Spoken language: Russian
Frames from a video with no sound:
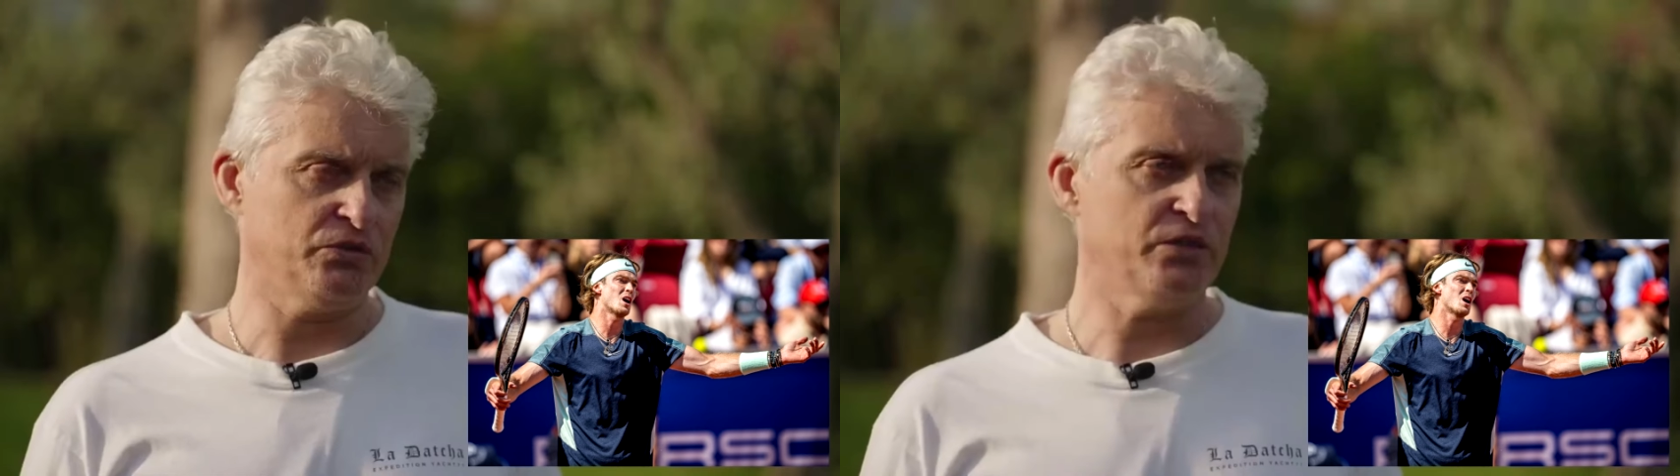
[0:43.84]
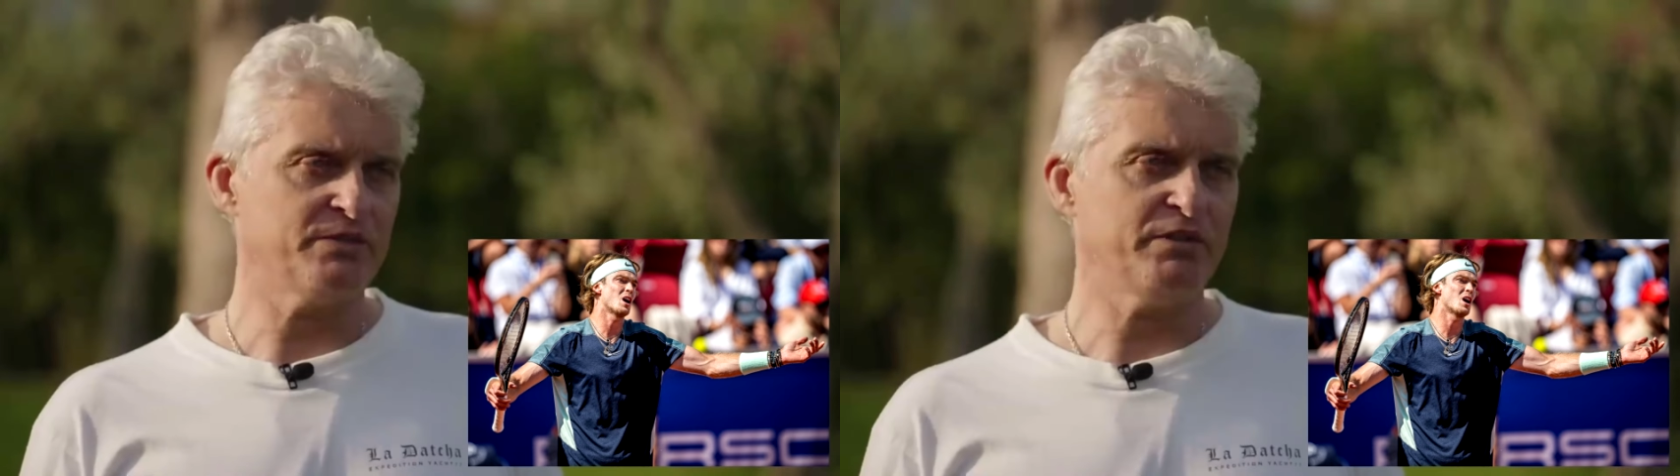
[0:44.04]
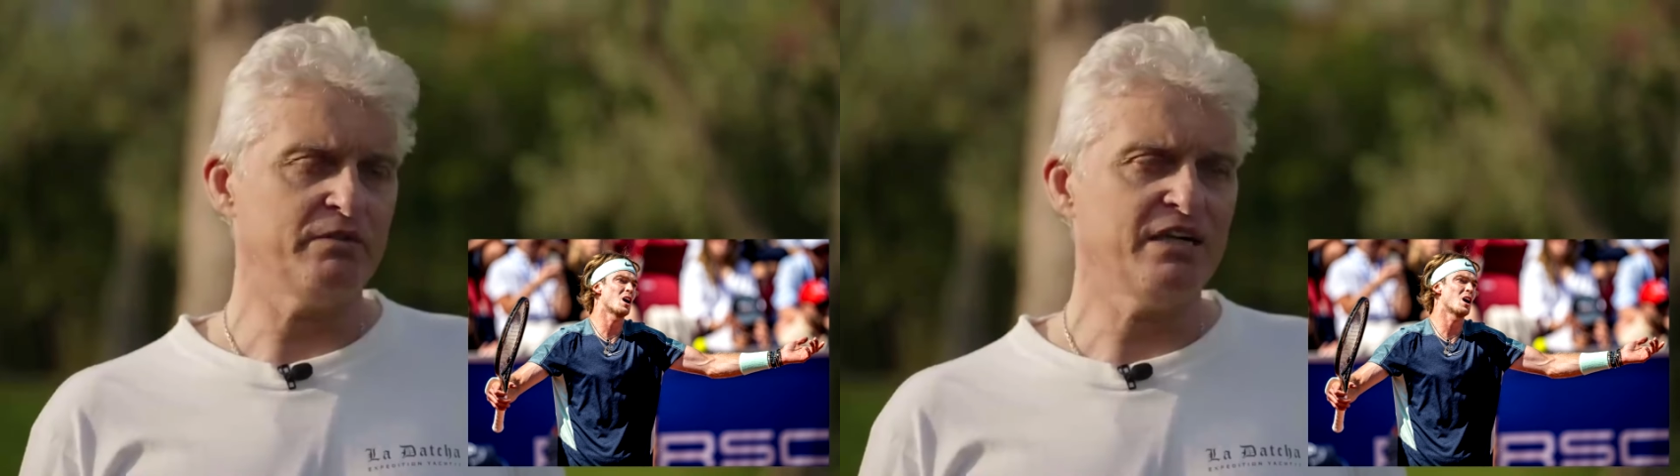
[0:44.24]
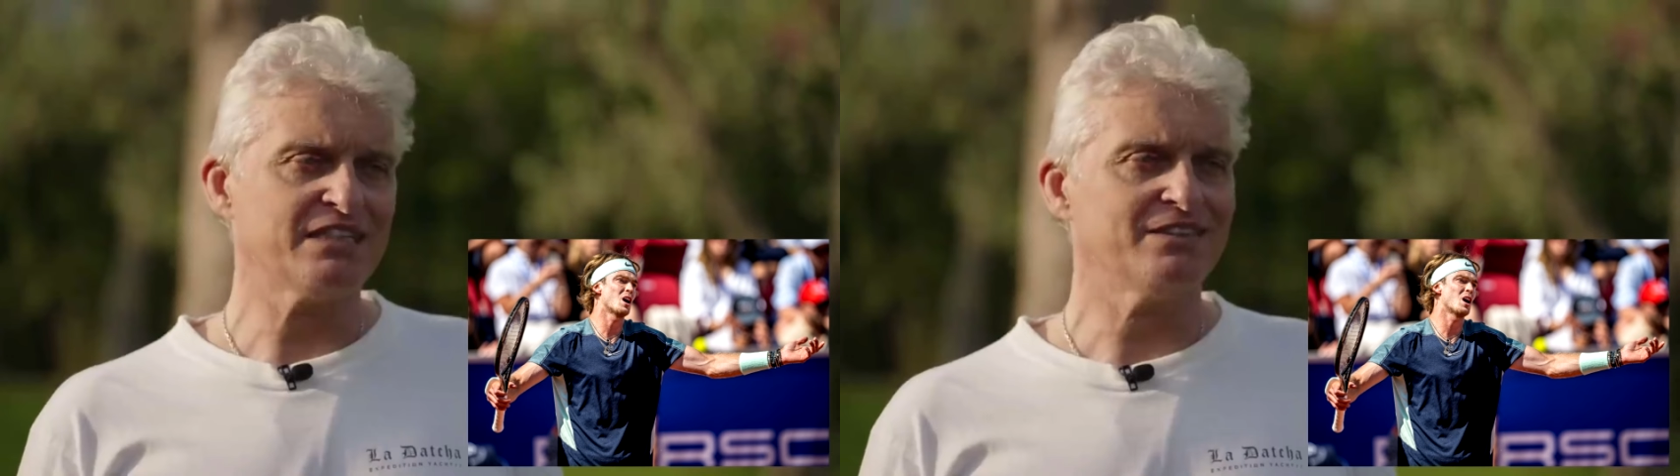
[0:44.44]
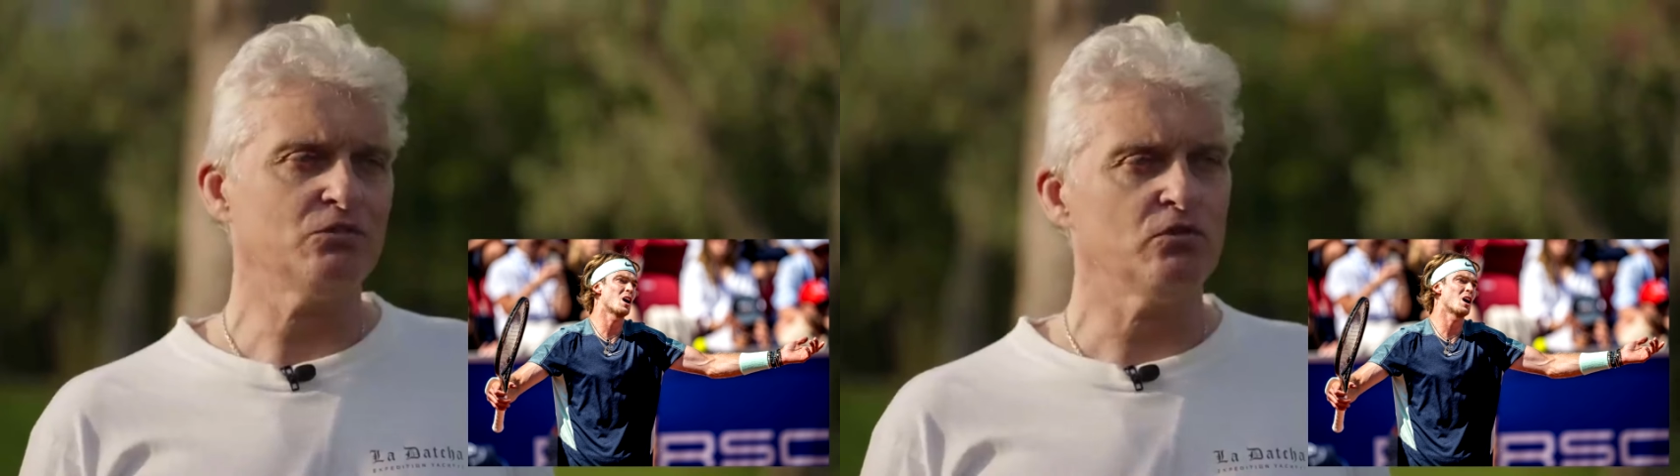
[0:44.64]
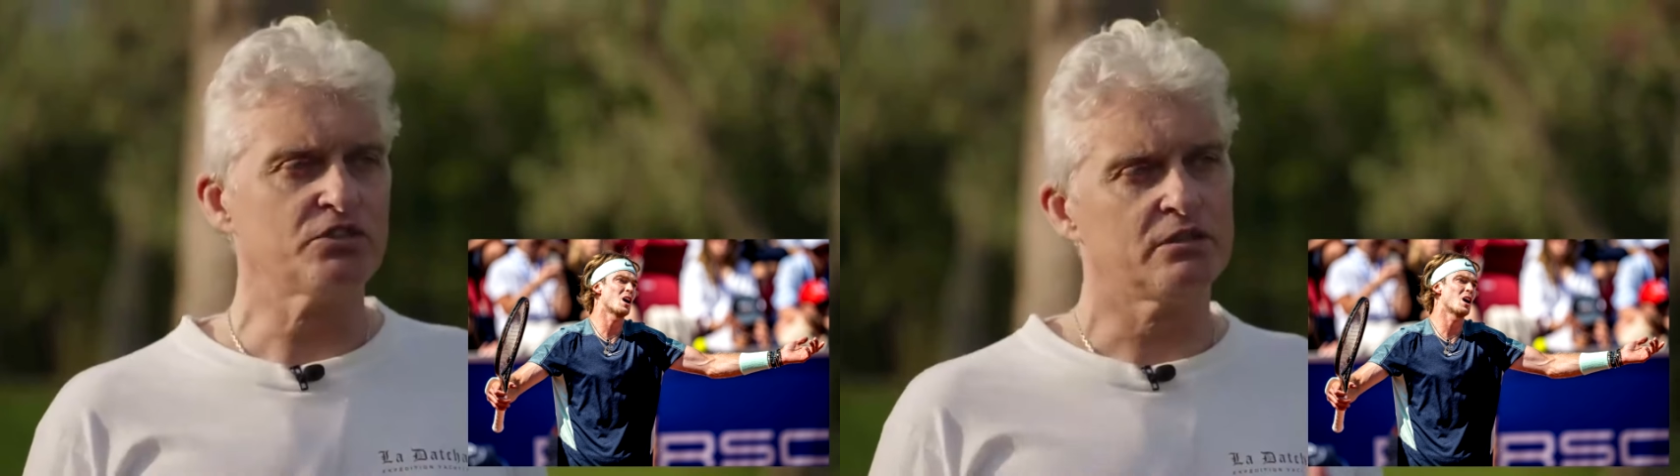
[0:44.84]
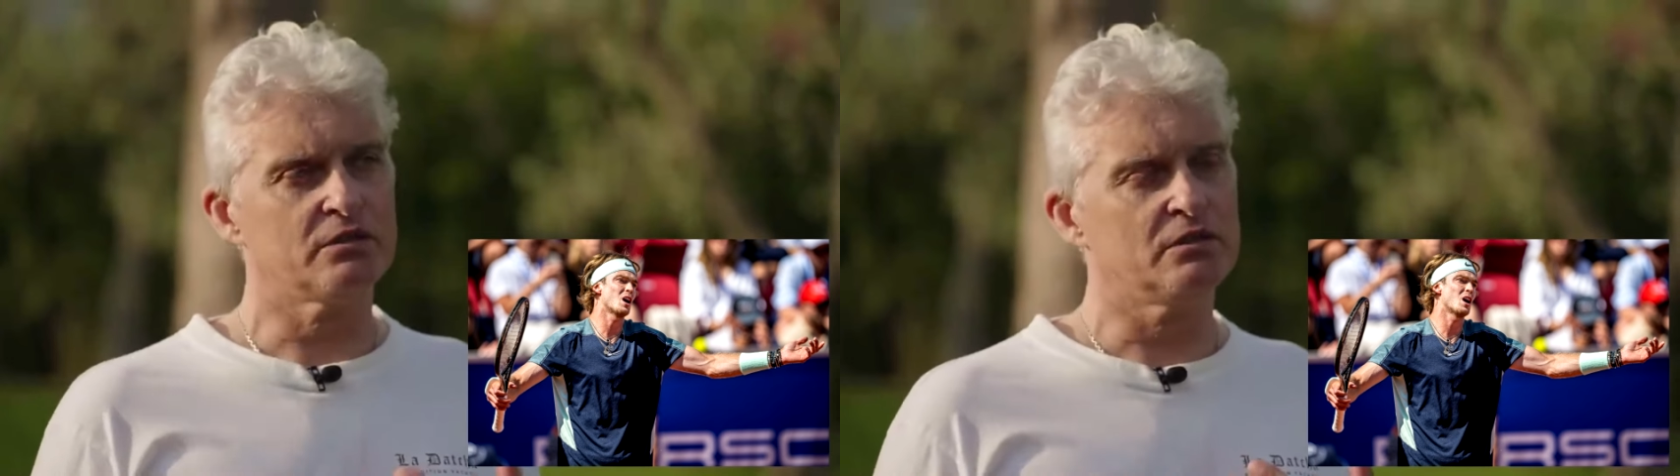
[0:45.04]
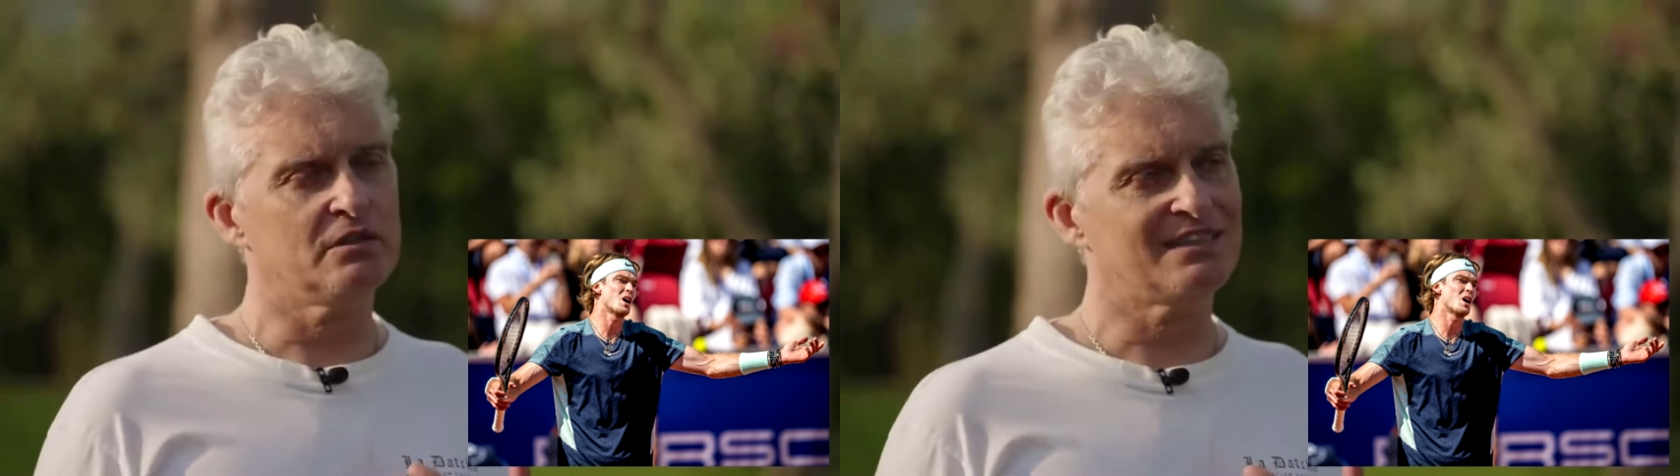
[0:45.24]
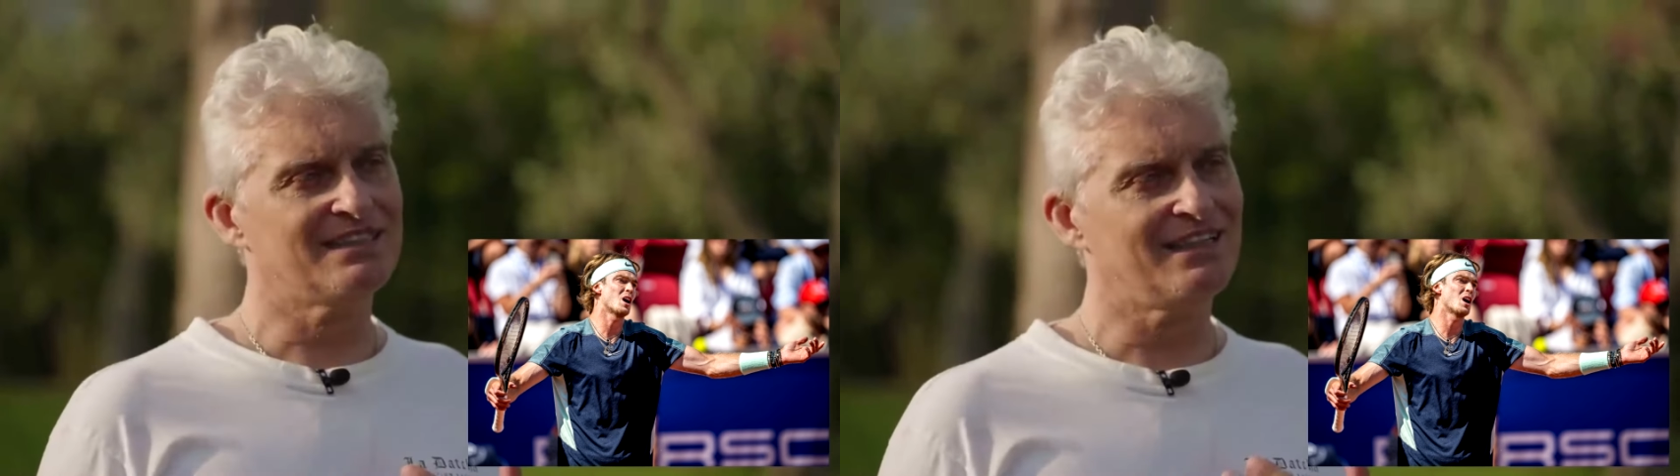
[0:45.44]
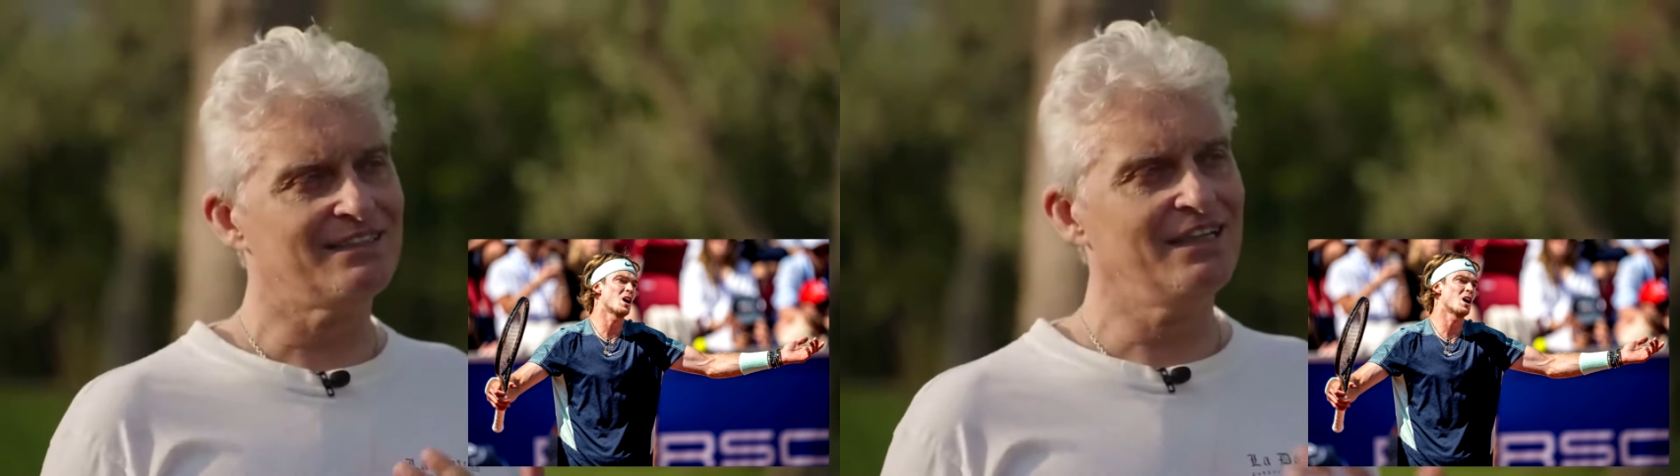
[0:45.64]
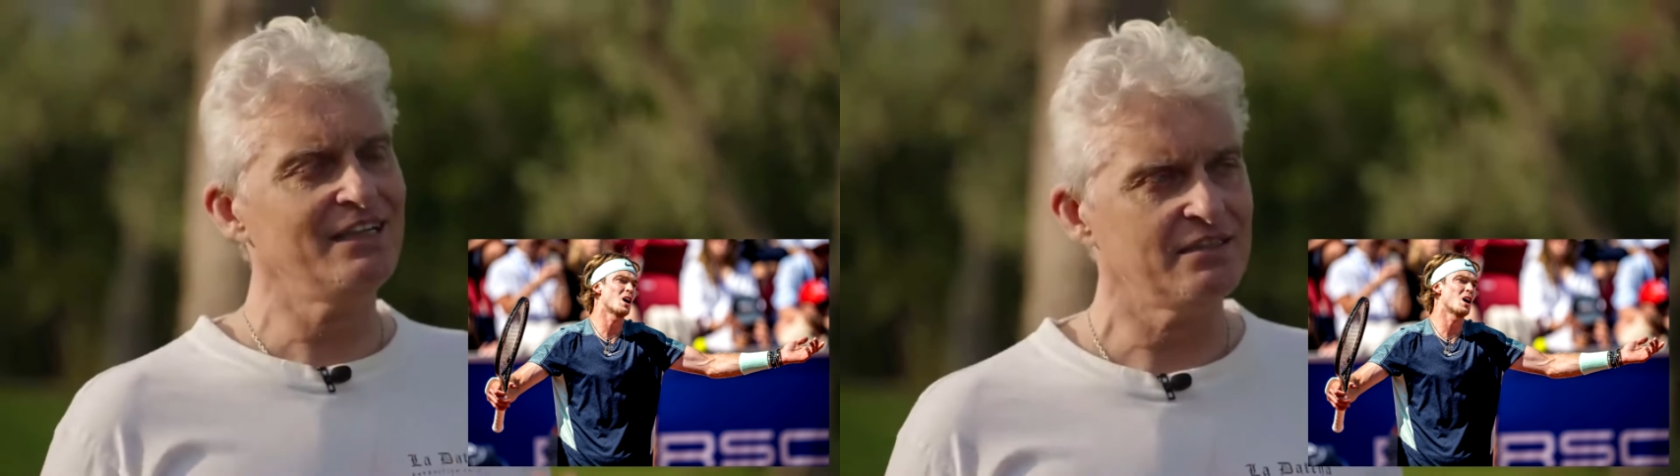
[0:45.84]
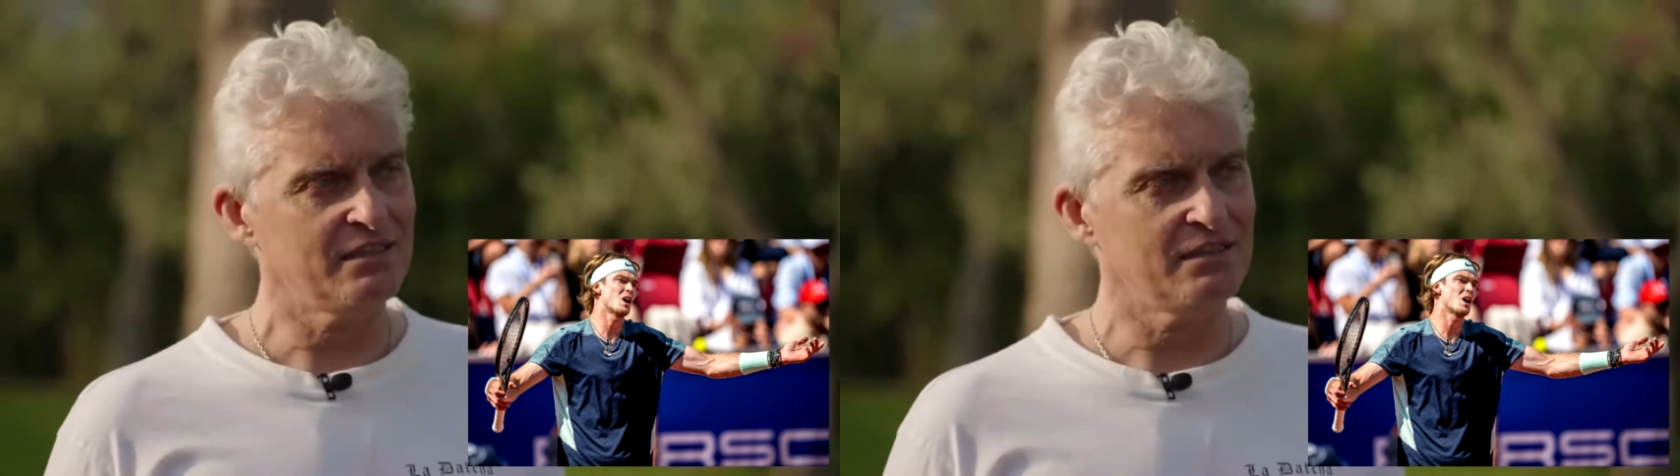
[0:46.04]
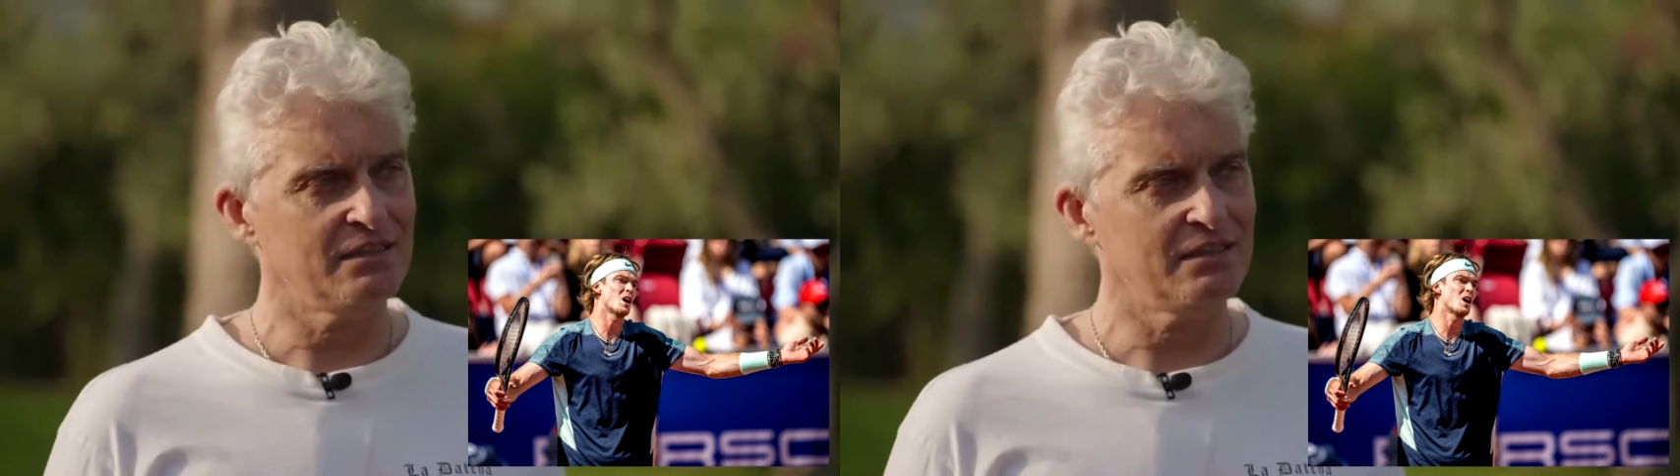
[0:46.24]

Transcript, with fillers: То есть, понимаешь, ты должен страдать,